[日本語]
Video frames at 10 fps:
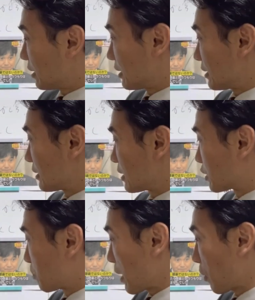説
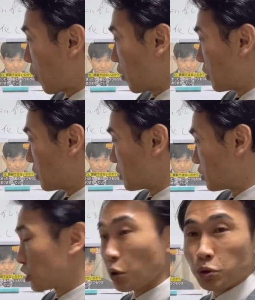明を、
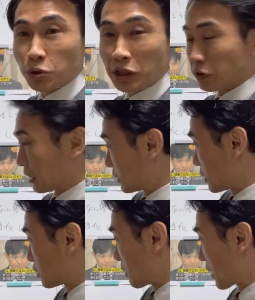児童相談所から
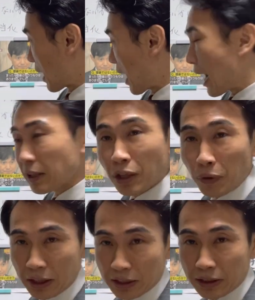説明があったわ
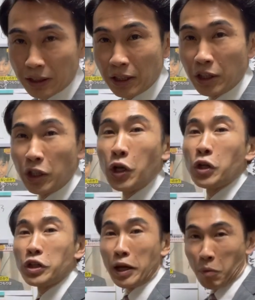けです。
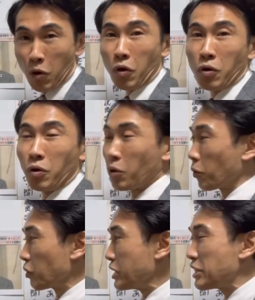でも、こ
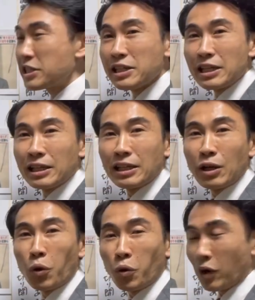の一時
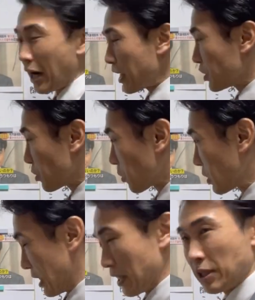保護解除後
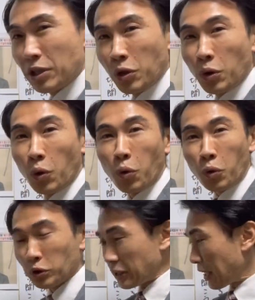に、お子
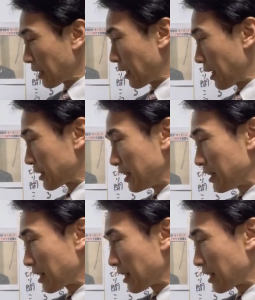さんから聞いた